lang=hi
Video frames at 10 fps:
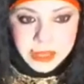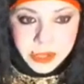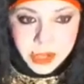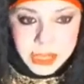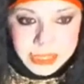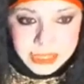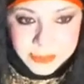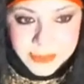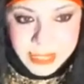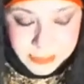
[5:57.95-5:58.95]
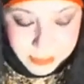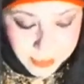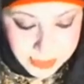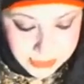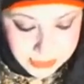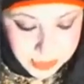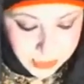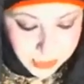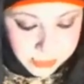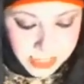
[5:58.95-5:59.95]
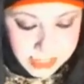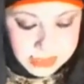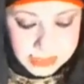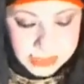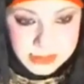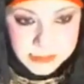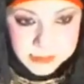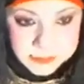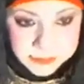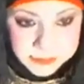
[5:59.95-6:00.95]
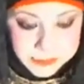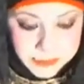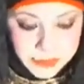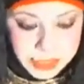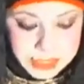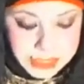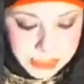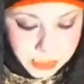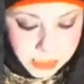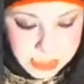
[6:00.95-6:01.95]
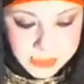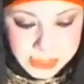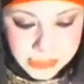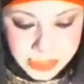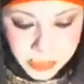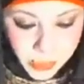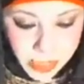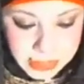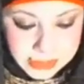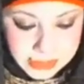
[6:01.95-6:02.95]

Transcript: कॉलिंग नंबर में आपको बताती चलूँ दैट इज जीरो डबल थ्री वन